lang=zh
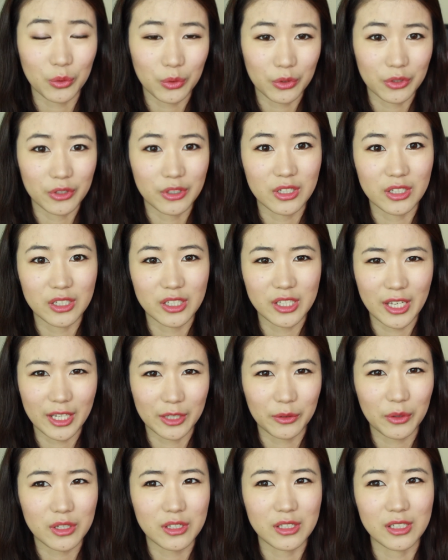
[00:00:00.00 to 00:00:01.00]
或者是前一
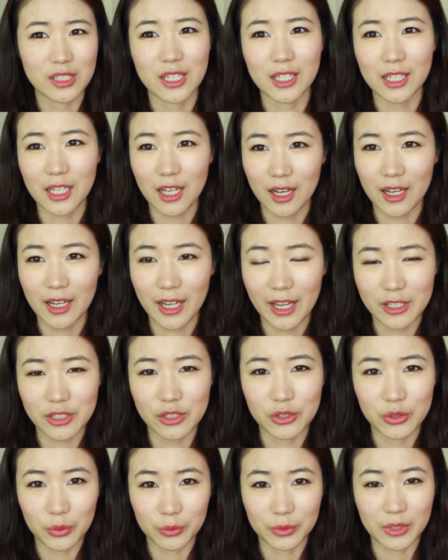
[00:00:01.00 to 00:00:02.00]
段时间刚刚开
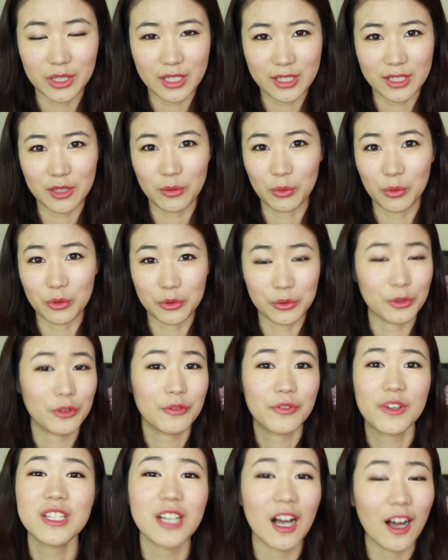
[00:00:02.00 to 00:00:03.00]
始用的一些我觉得
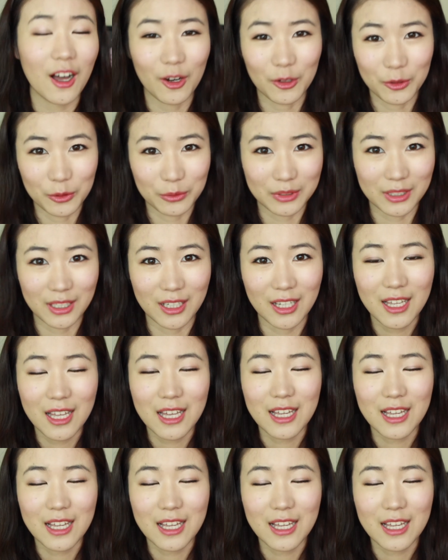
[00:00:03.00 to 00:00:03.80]
非常好用的